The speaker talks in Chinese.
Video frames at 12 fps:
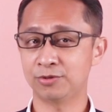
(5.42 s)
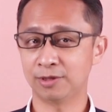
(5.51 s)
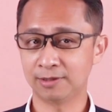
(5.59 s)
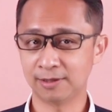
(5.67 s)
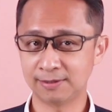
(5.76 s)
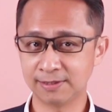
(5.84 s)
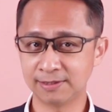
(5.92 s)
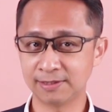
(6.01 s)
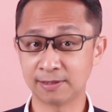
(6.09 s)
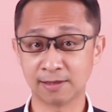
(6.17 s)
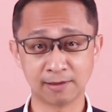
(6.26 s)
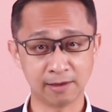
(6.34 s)
觉得自
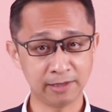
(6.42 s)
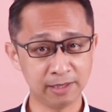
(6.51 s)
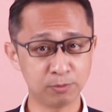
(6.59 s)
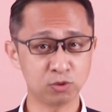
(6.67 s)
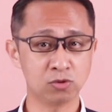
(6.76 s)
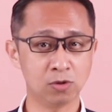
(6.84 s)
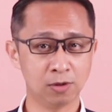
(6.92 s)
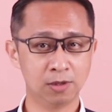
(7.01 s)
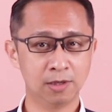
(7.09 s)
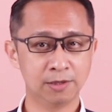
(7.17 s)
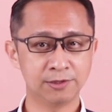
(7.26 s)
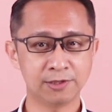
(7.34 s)
己的能力不错，
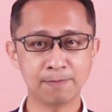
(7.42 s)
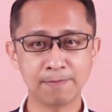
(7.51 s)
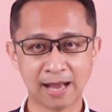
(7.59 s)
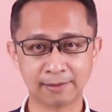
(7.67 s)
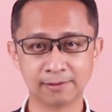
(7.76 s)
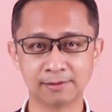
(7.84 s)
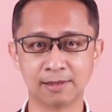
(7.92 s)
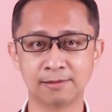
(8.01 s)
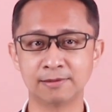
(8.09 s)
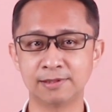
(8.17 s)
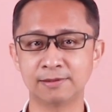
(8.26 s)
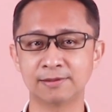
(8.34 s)
身旁的
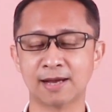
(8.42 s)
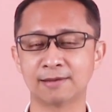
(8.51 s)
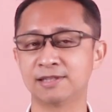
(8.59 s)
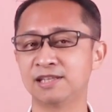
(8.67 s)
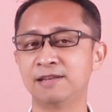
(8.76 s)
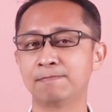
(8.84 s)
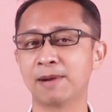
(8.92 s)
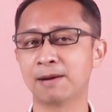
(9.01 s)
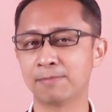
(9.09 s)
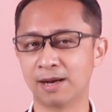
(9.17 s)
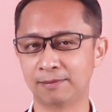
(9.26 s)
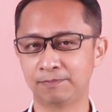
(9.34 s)
人经常请你帮
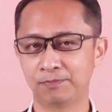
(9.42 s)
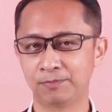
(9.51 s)
忙，